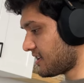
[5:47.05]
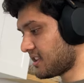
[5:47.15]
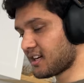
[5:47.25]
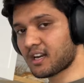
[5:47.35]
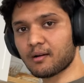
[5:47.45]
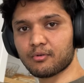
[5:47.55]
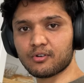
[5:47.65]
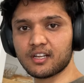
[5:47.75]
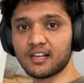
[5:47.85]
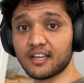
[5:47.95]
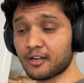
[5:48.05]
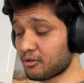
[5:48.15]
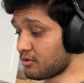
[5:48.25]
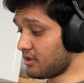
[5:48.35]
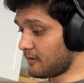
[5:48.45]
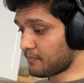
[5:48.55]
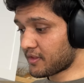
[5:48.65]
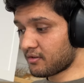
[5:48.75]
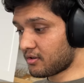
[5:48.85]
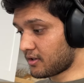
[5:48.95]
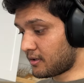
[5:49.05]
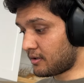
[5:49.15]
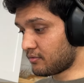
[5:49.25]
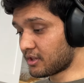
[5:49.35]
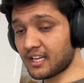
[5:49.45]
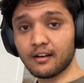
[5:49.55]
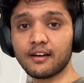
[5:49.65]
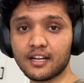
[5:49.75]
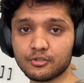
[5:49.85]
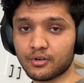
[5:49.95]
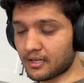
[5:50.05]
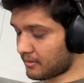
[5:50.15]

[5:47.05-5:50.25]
इतना अगर आप प्रोटीन ले रहे हो तो वो तेल वगैरह छोड़ना